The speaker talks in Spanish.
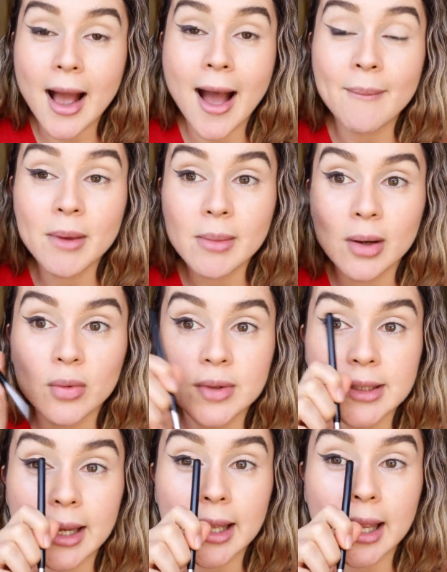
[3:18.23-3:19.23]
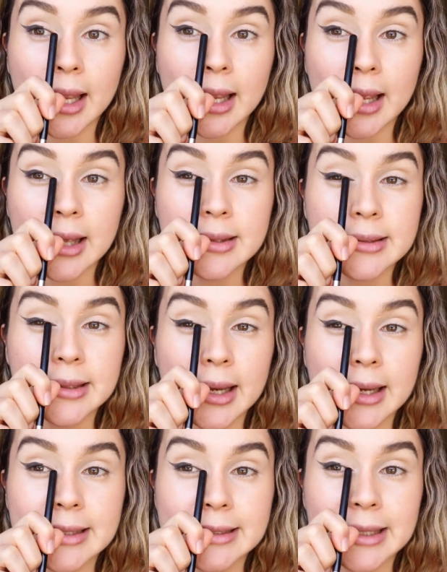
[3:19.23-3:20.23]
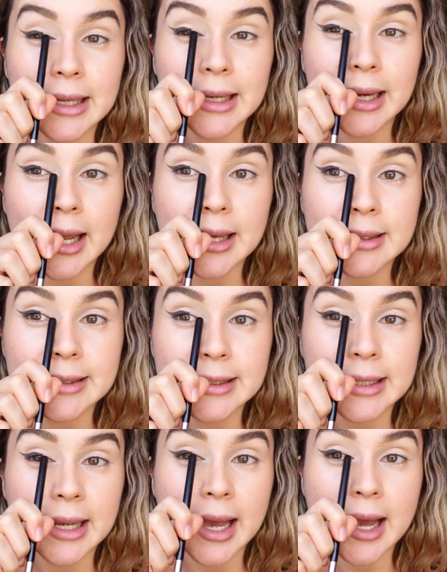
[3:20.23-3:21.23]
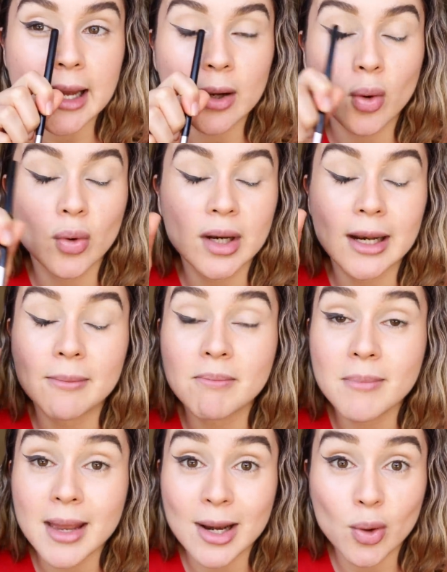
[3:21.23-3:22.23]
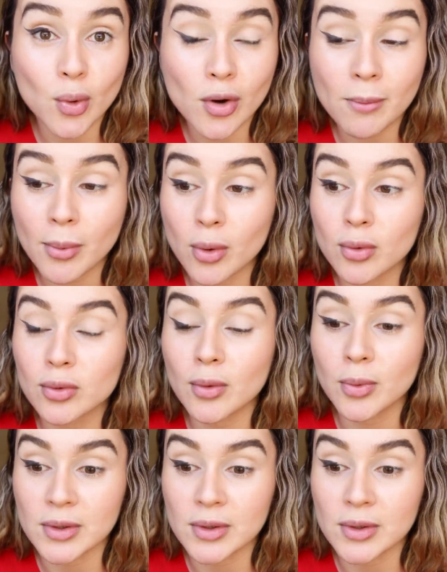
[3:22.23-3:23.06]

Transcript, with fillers: A mí me gusta que esta esquina sea con el menor producto